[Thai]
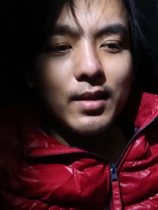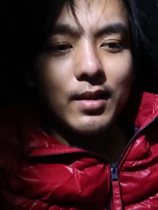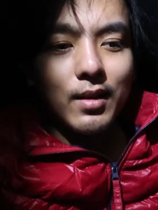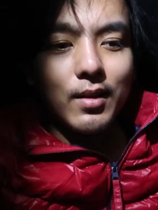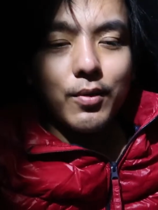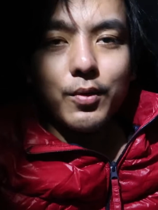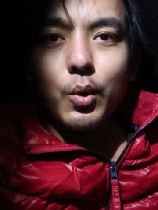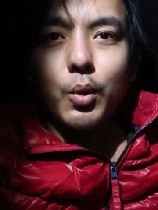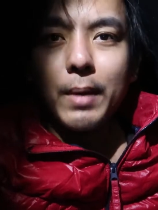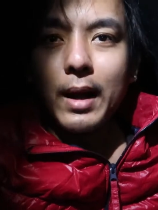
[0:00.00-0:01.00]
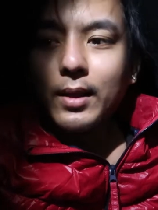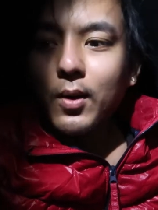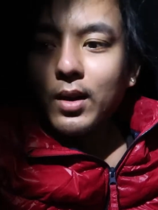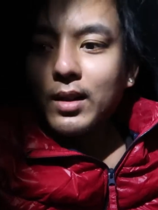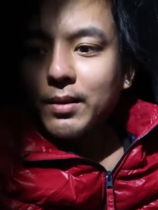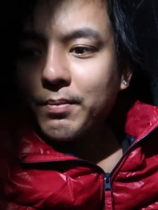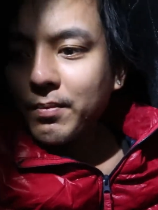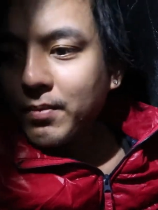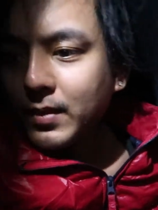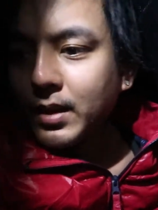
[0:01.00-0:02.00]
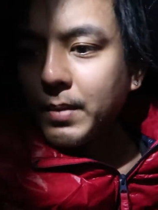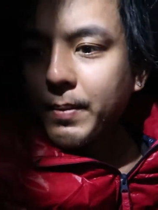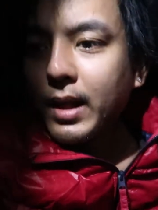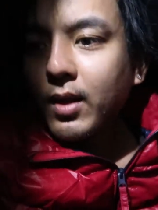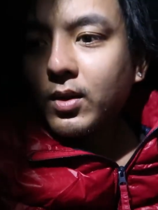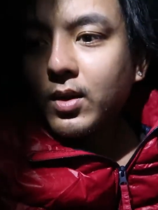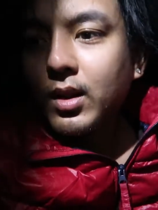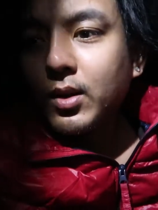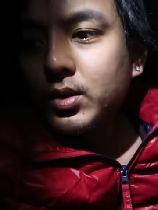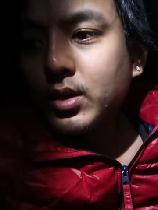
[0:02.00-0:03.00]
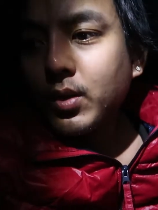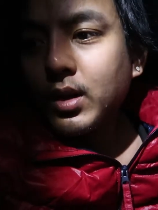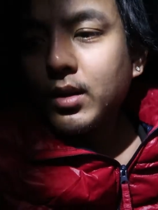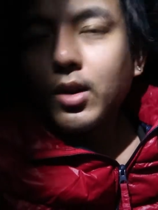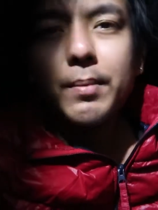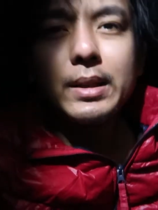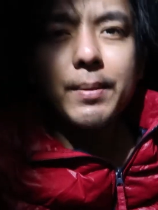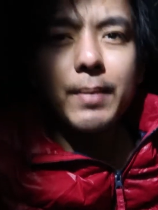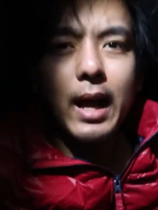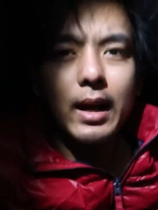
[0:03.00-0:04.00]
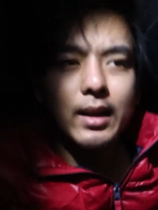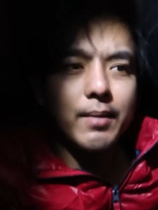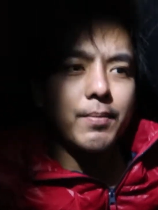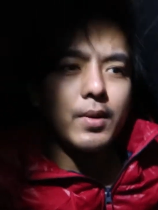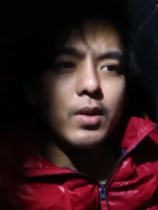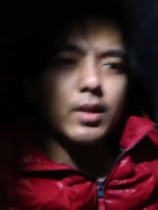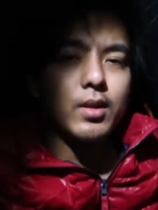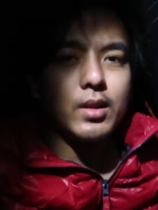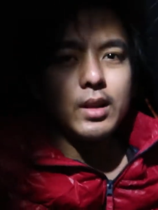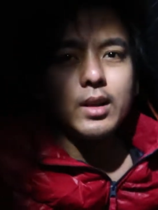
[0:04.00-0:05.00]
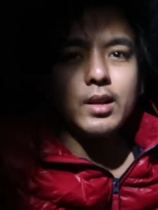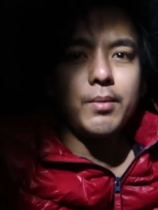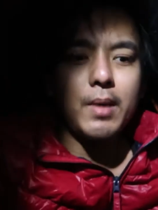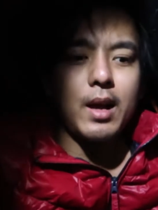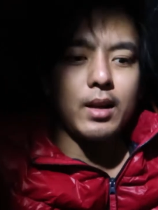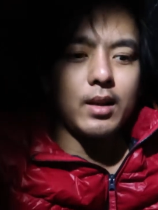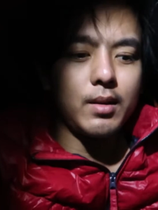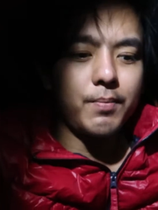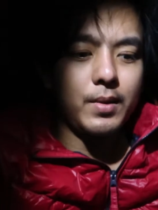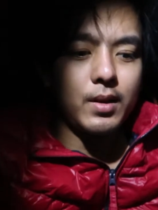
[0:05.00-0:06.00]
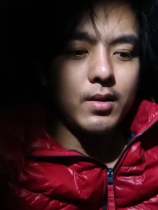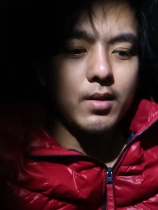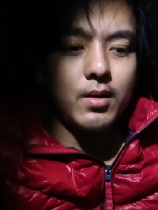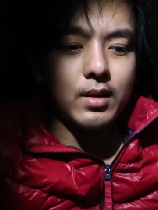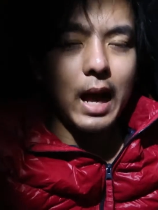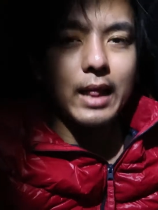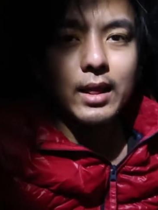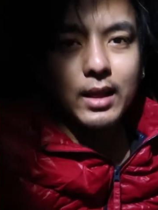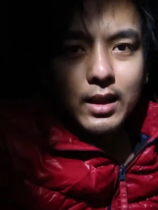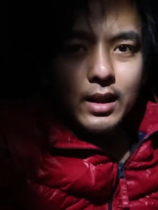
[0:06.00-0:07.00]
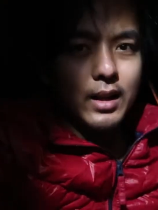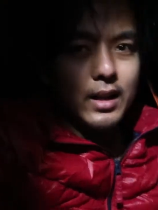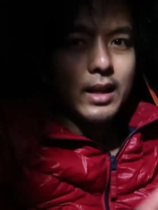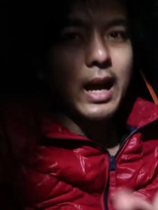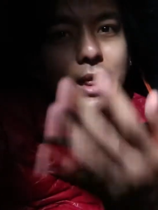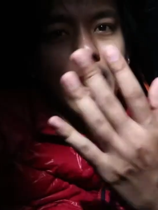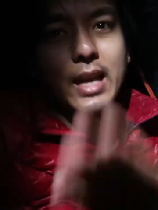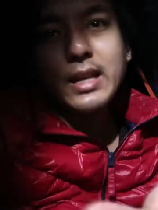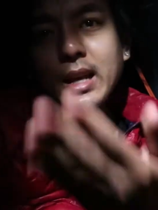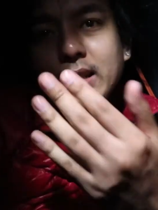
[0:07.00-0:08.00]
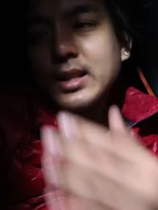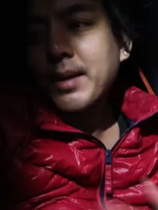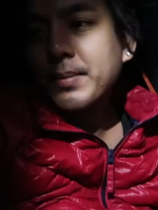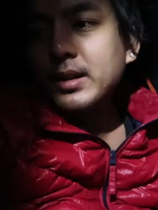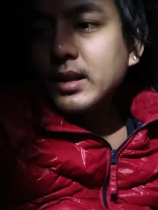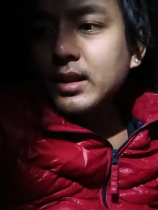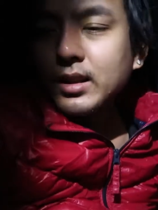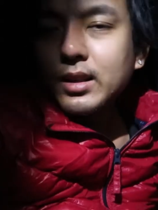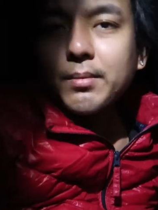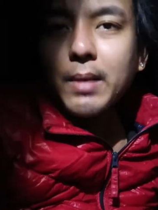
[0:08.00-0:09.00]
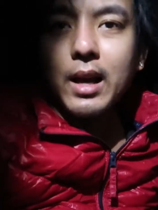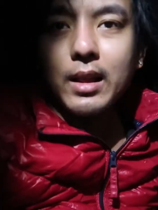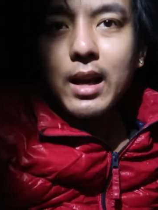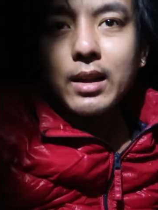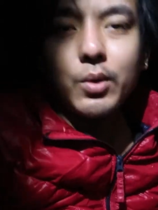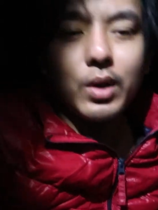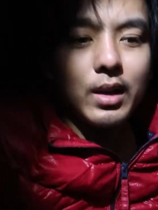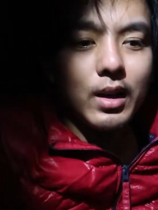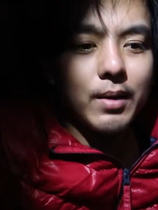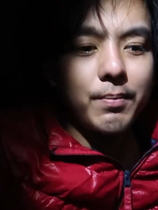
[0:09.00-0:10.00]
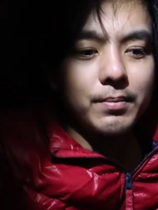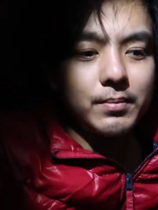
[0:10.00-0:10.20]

ก็ฟูหมานอนมีแผ่นรองนอนแล้วรู้สึกว่านอนไม่เจ็บหลังนะครับ นอนนอนดีขึ้นมากนะครับแล้วก็กันกันไอเย็นจากพื้นขึ้นมาได้ด้วยนะครับ